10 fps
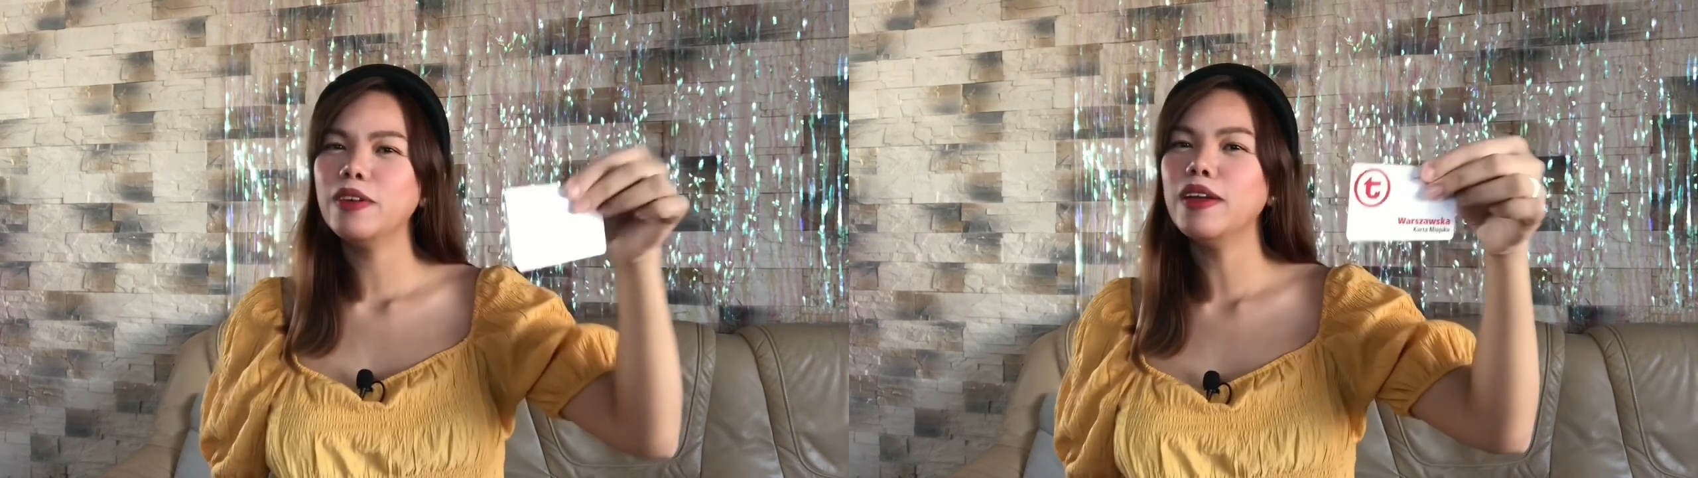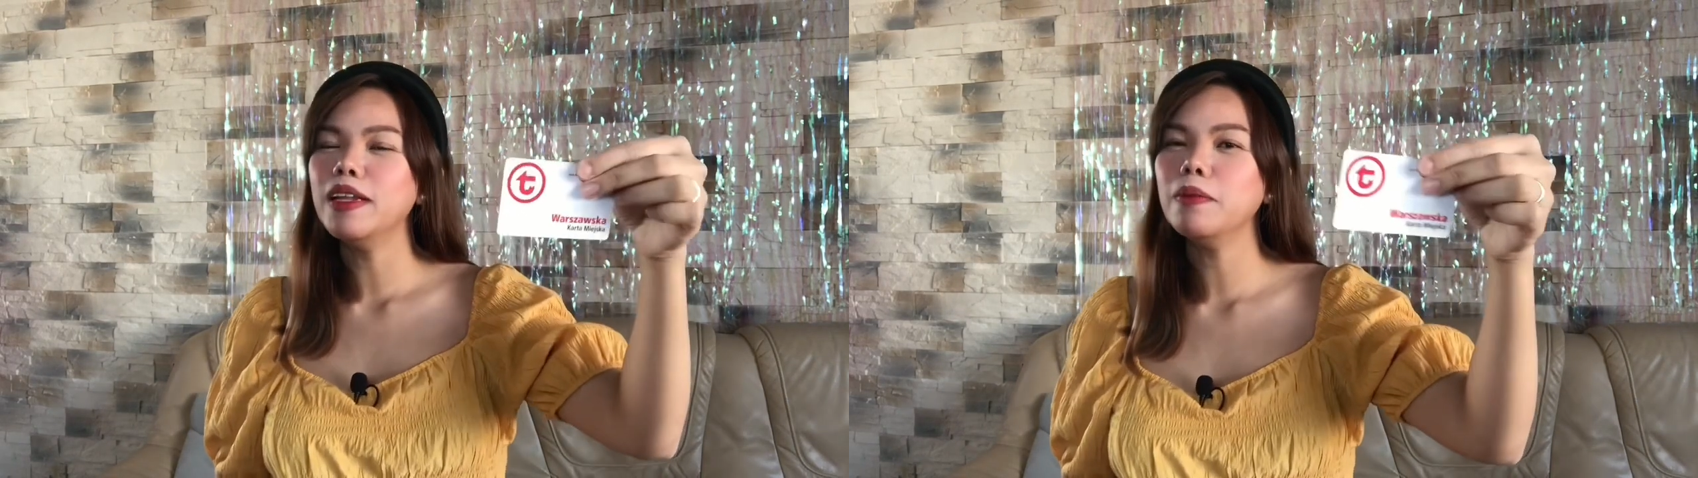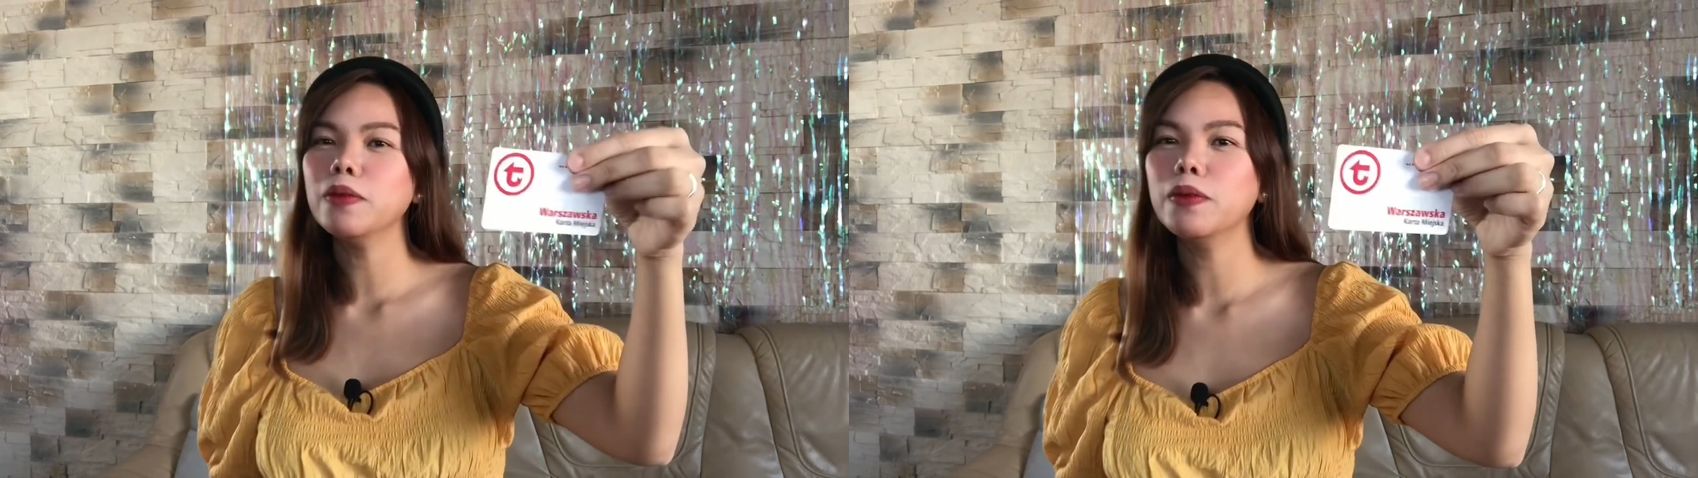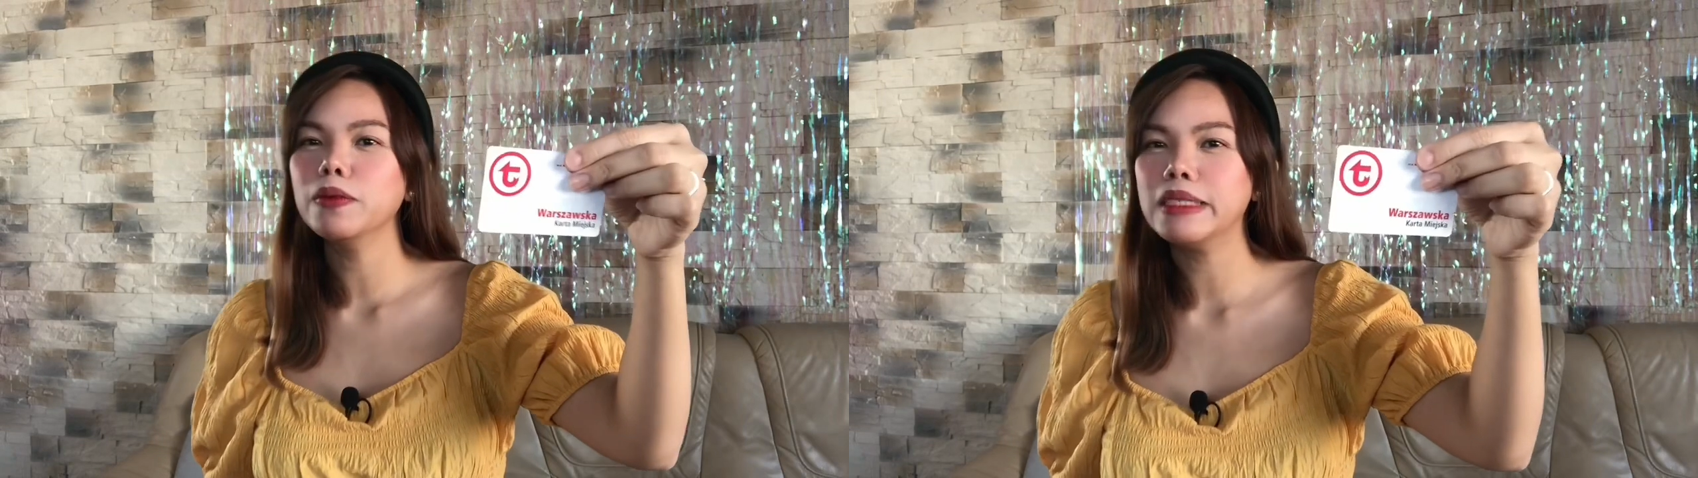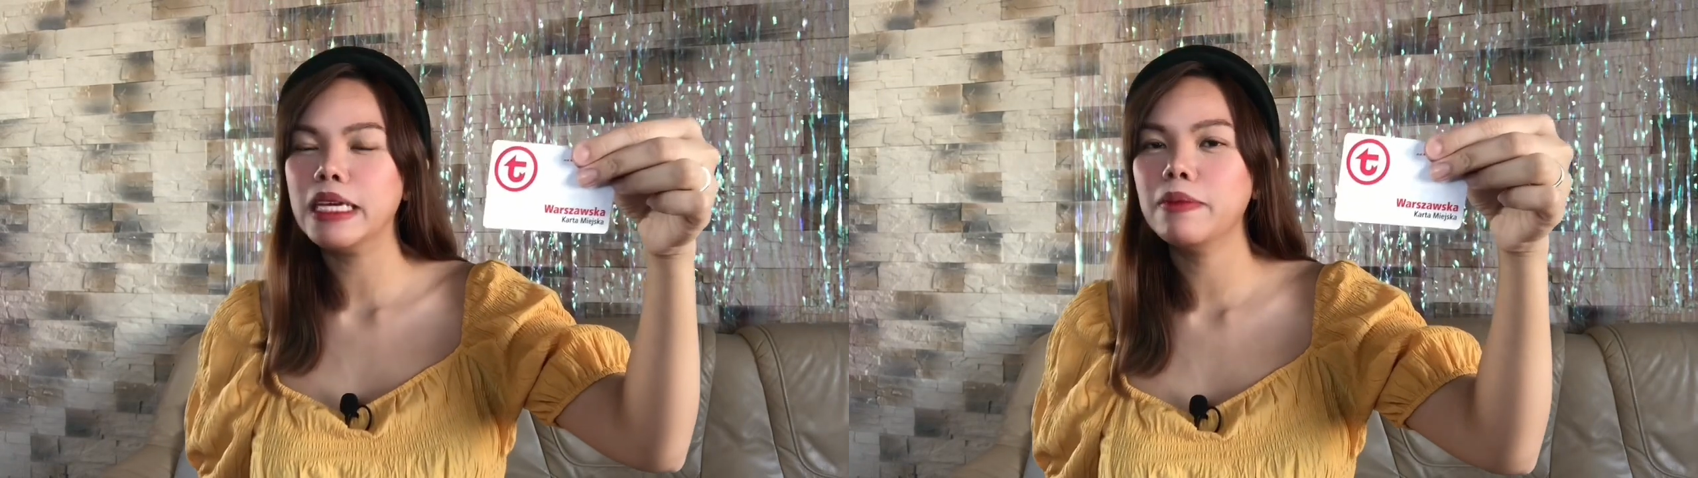ko alam kung
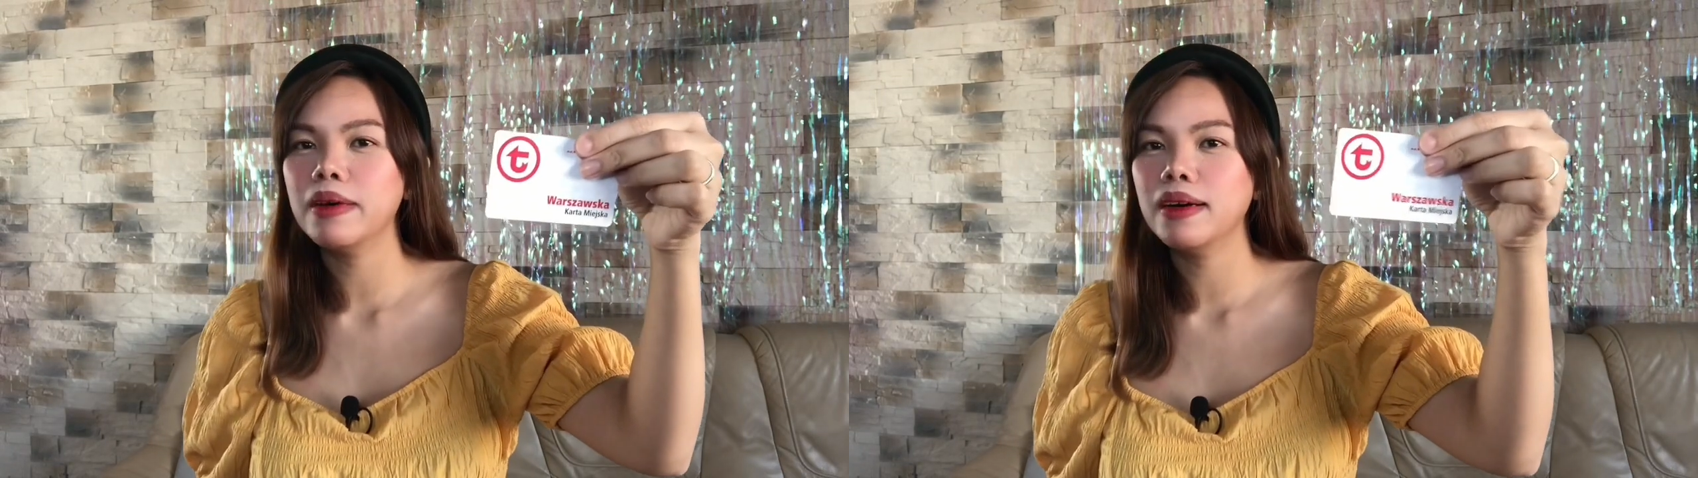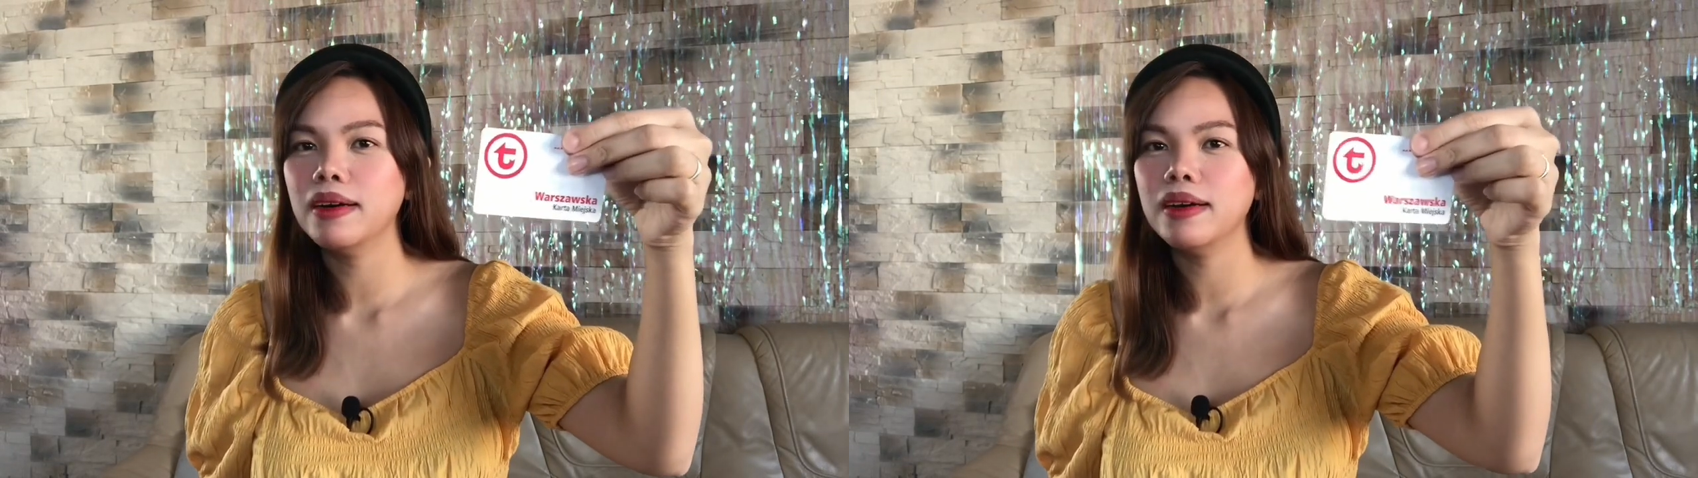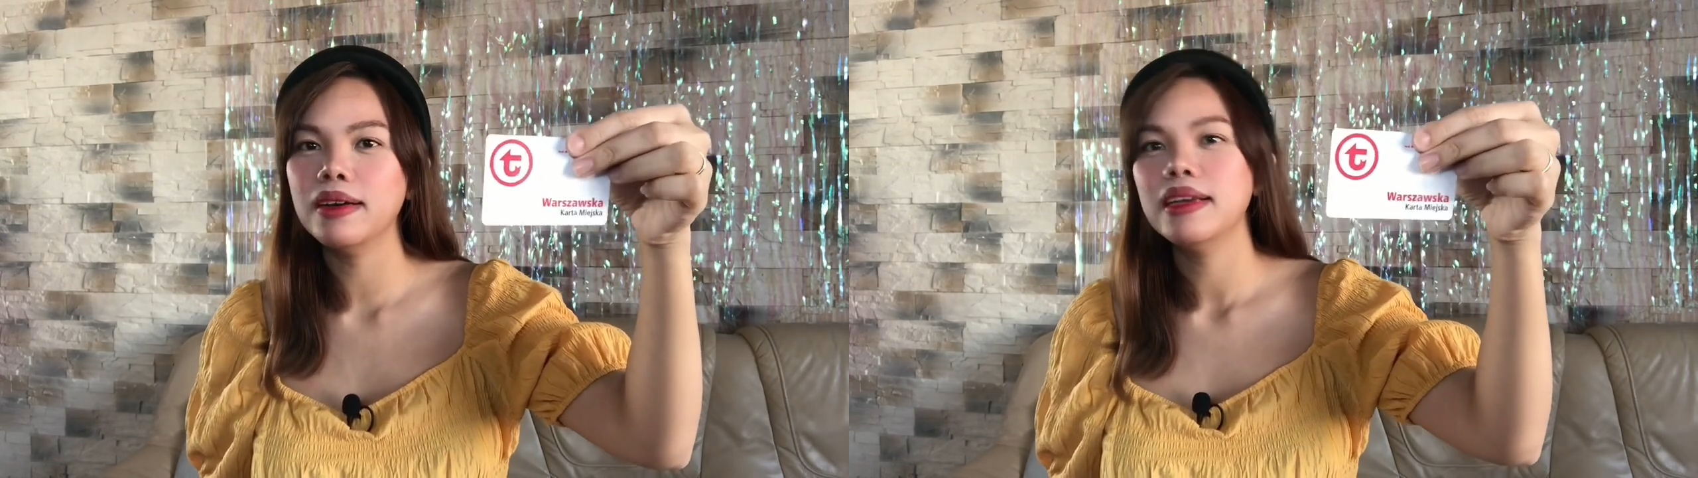sa ibang